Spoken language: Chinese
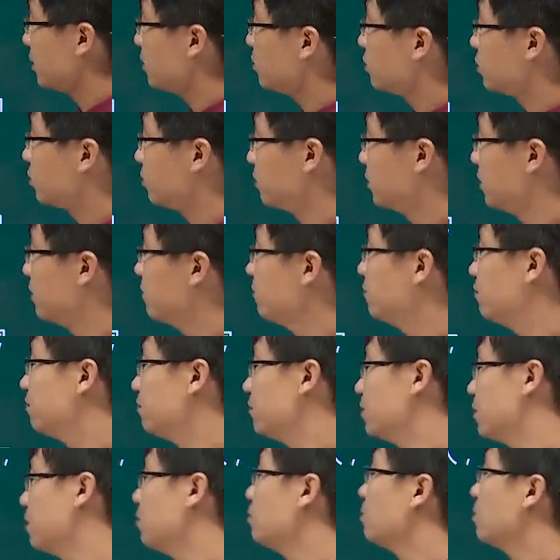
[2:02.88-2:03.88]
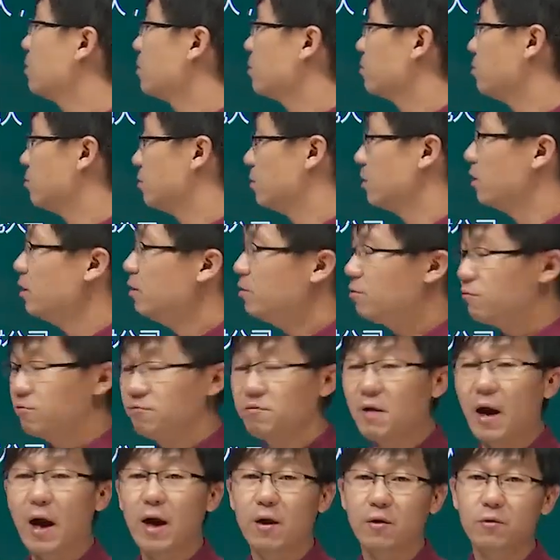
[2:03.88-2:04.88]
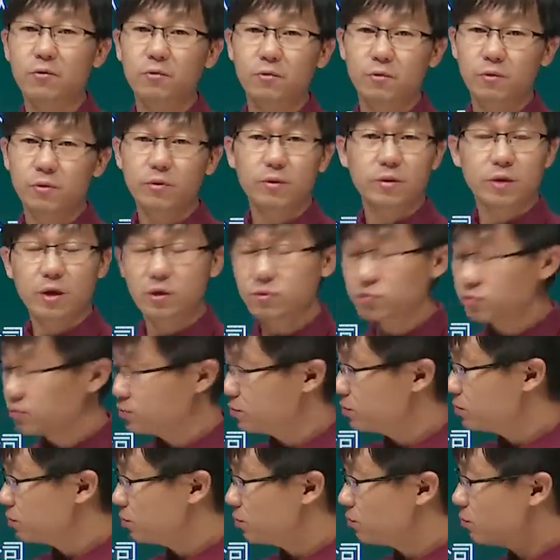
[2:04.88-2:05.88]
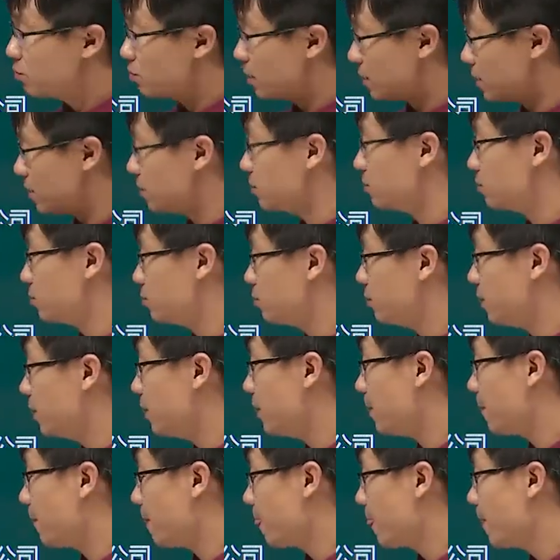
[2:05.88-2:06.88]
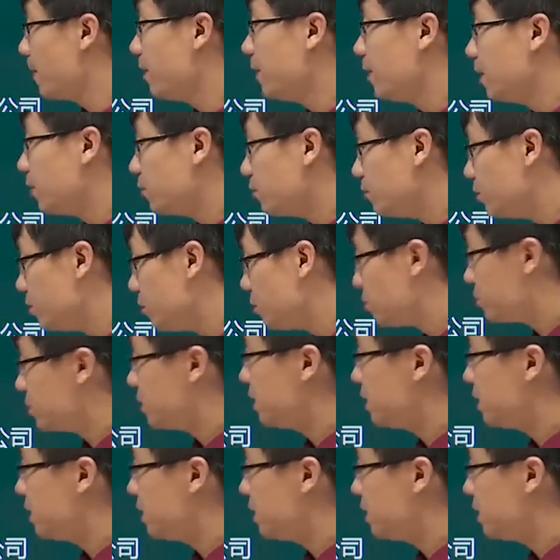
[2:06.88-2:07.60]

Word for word: 要首先符合我国法律当中有关的这种规定。对于有